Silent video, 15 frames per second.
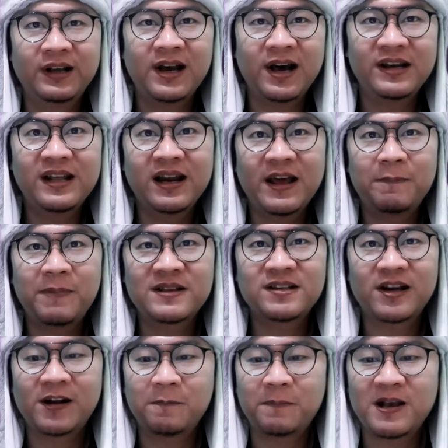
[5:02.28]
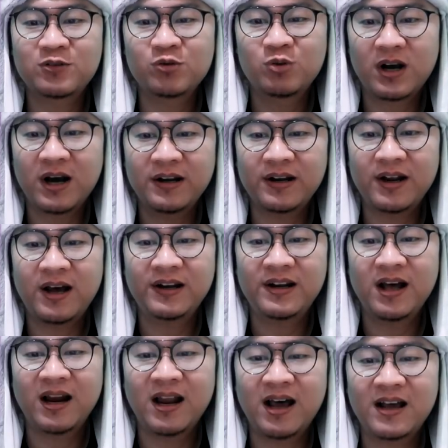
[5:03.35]
Dengan nilai pasaran pasukan
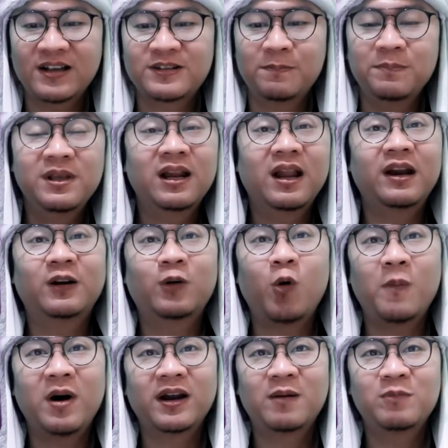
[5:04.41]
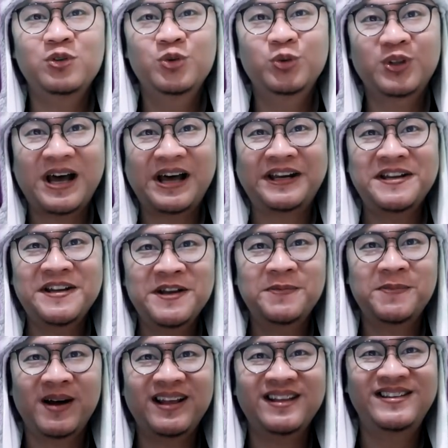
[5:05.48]
adalah 9,6 juta
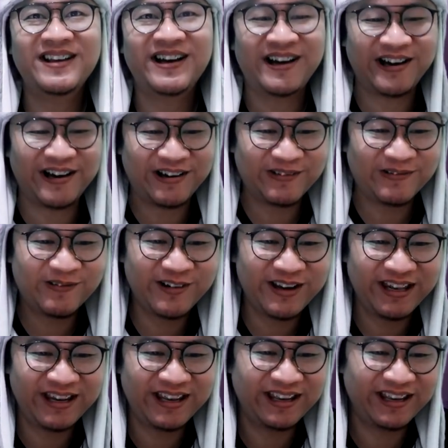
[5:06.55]
ringgit Malaysia. Wih,